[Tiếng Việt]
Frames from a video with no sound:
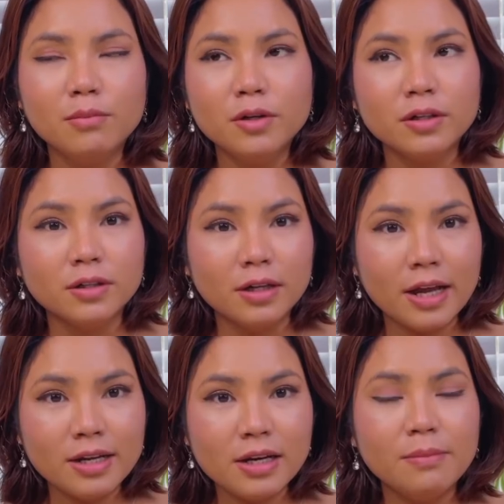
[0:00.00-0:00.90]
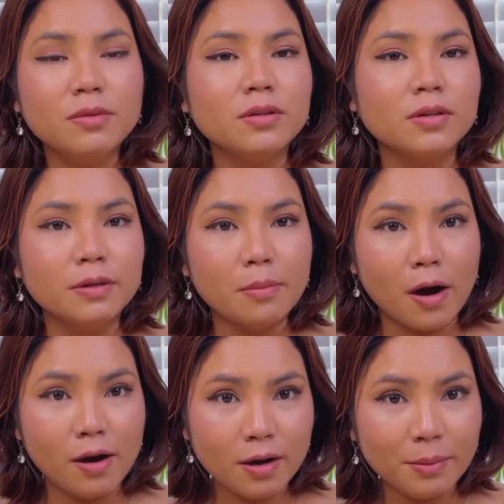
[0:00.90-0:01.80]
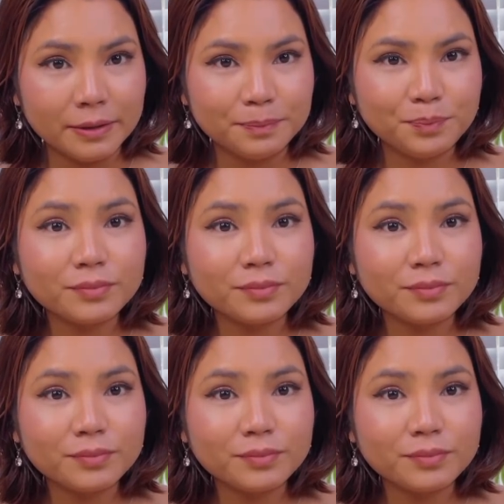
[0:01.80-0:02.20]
10 người lấy là 10 người bỏ các bạn